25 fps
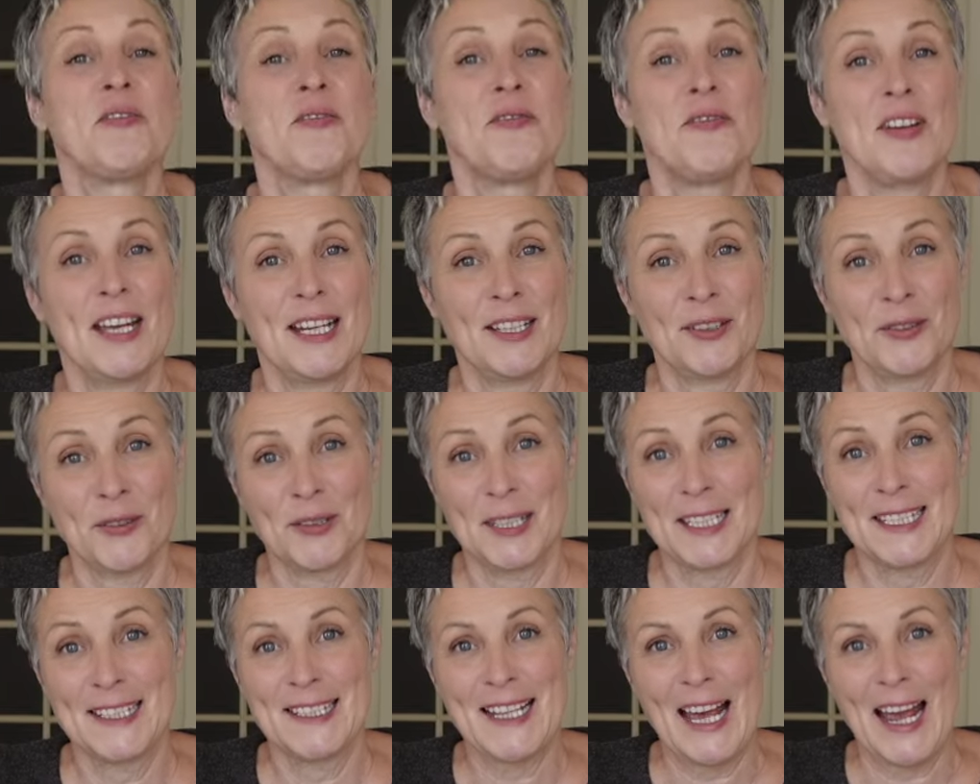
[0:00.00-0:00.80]
Wenn du
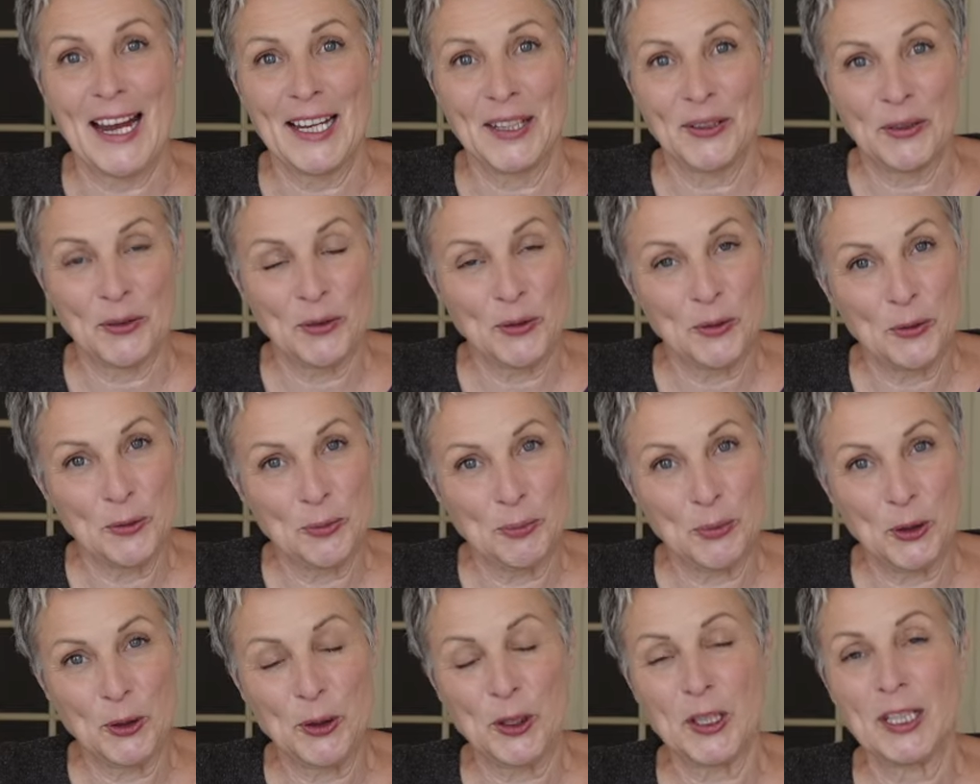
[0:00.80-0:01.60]
die Zeitung nun
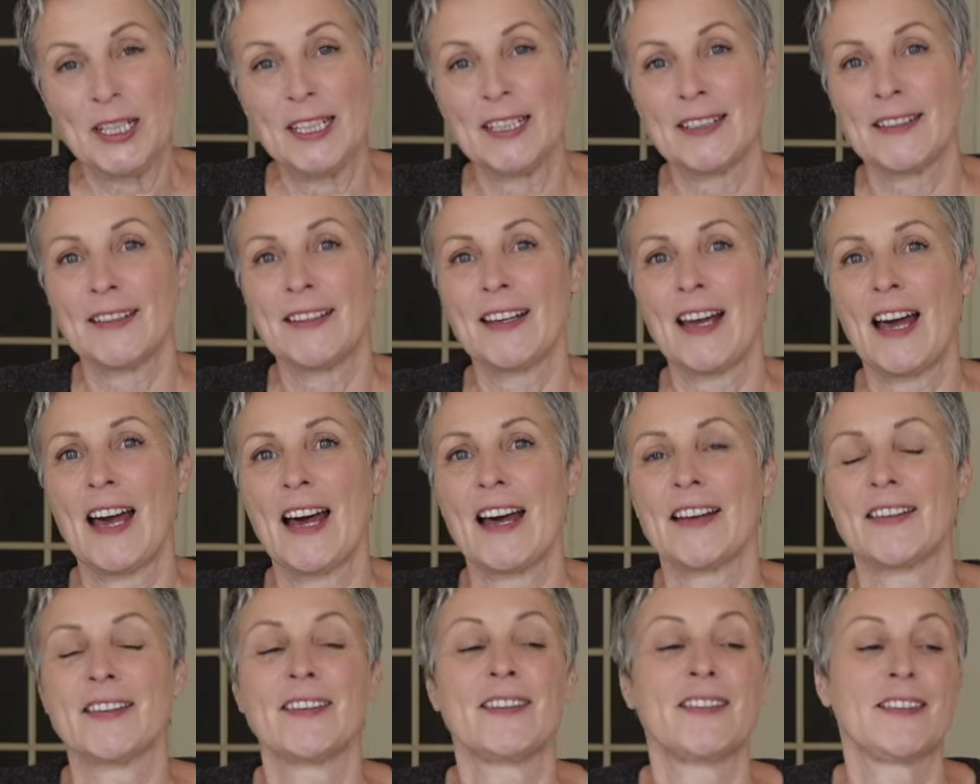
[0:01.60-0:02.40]
püriert
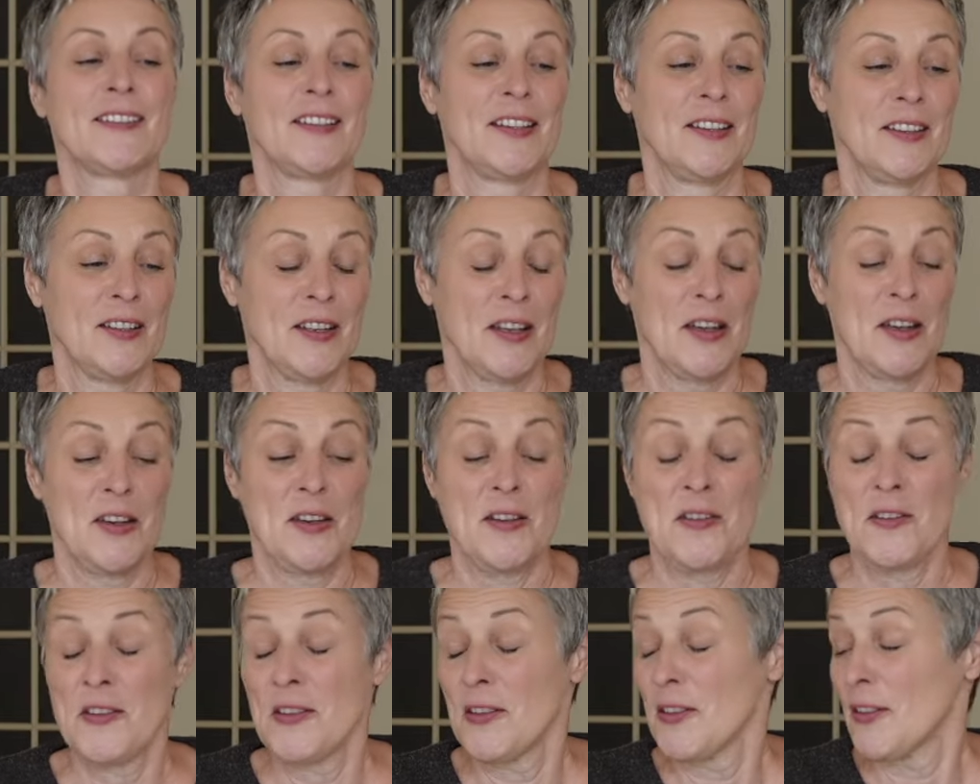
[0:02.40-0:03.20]
hast,
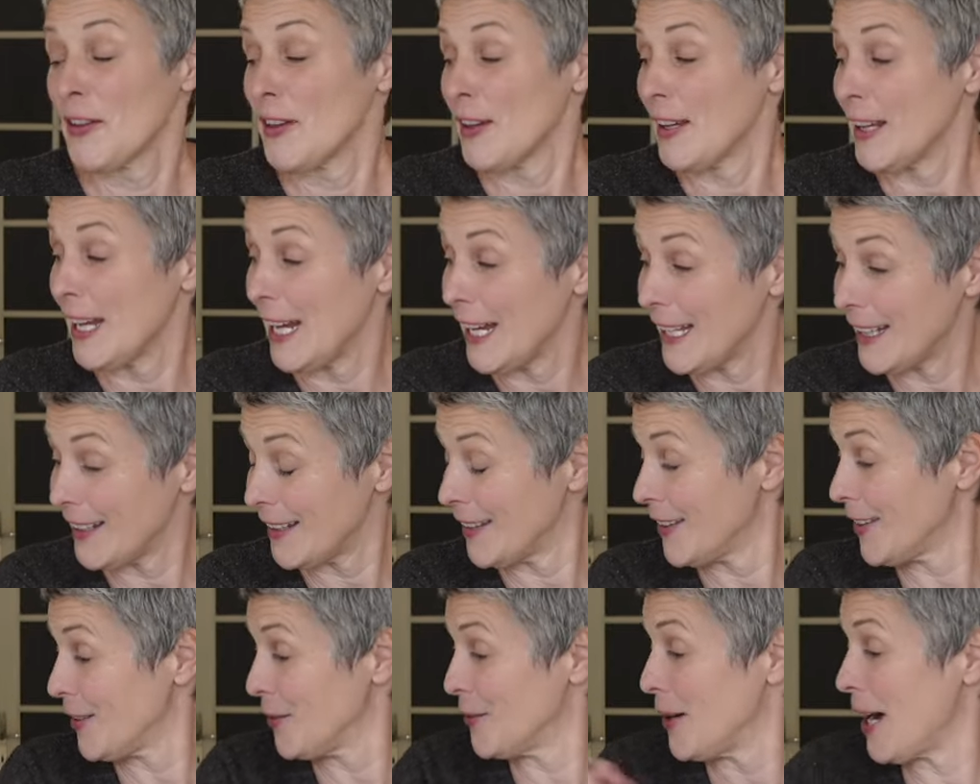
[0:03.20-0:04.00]
geht
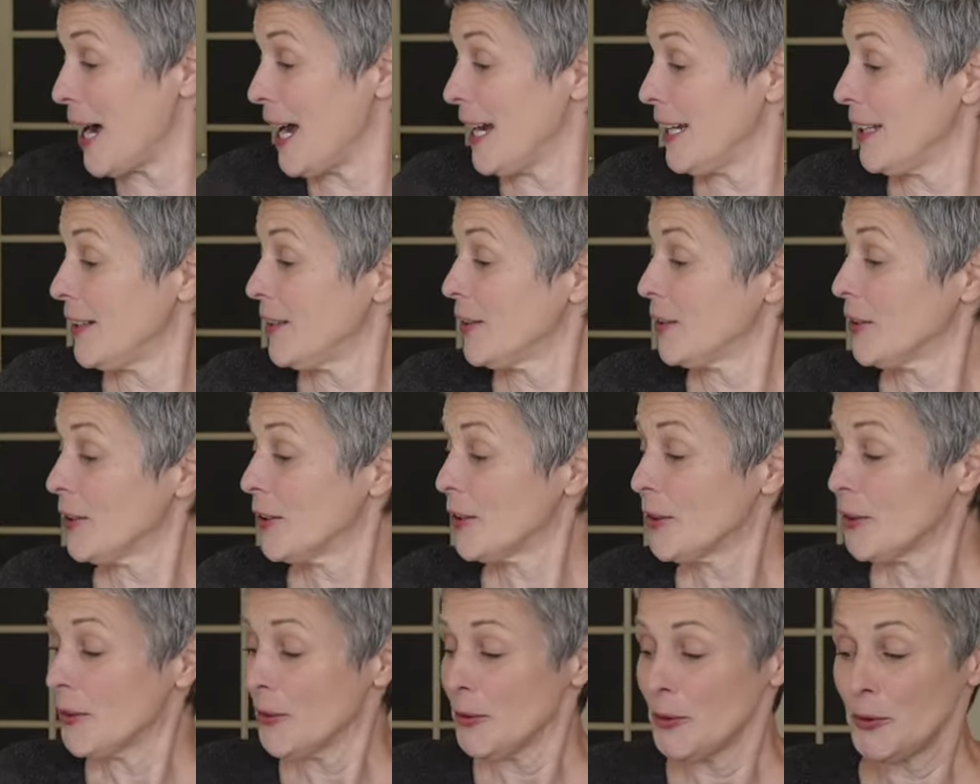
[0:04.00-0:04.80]
es weiter.
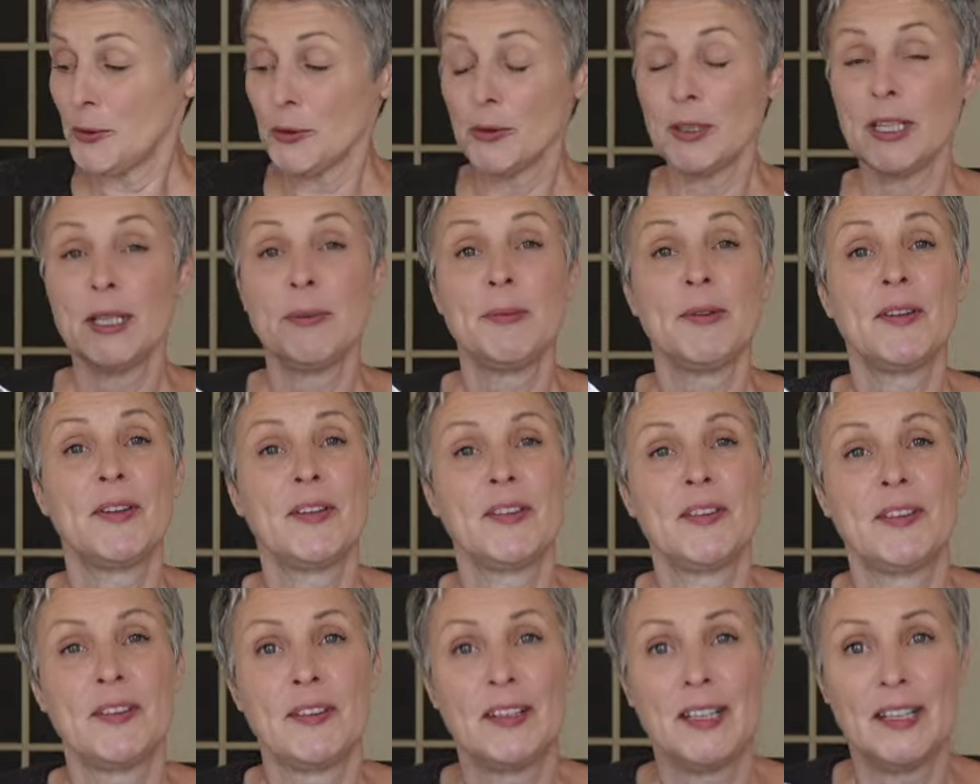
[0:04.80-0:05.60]
Du nimmst
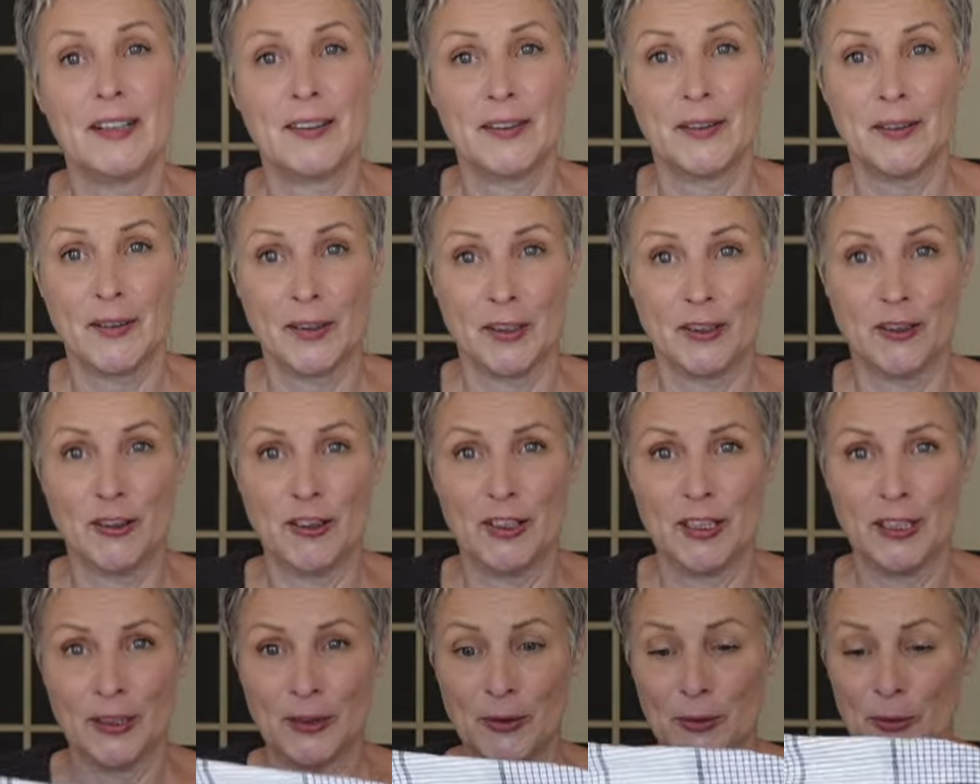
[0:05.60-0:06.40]
dieses
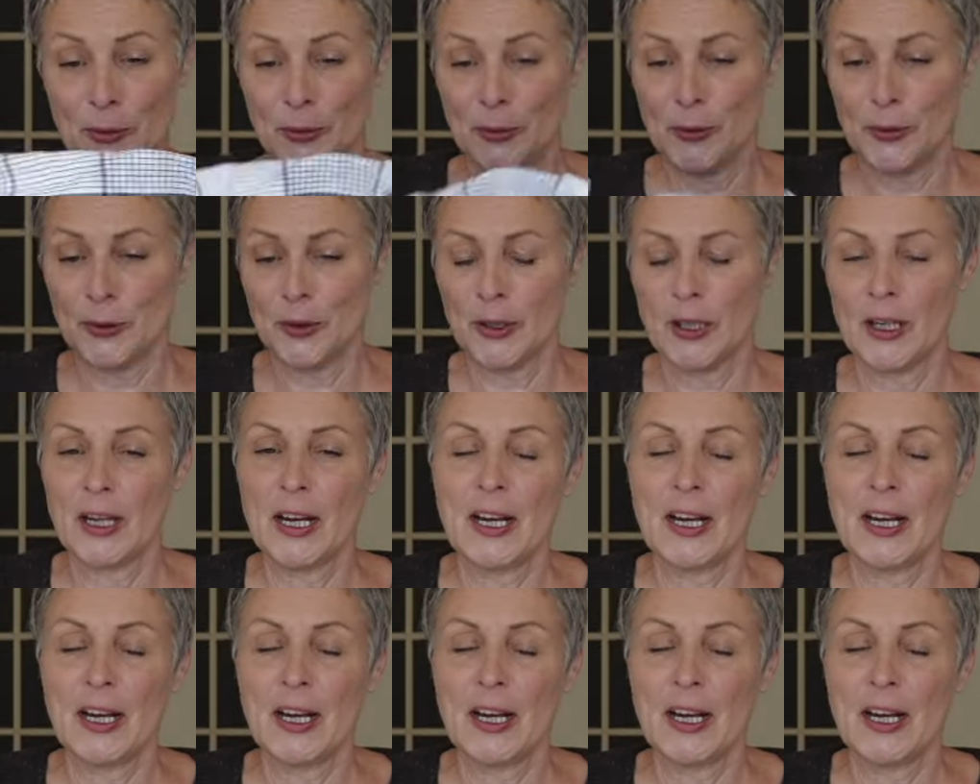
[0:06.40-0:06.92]
Geschirrtuch.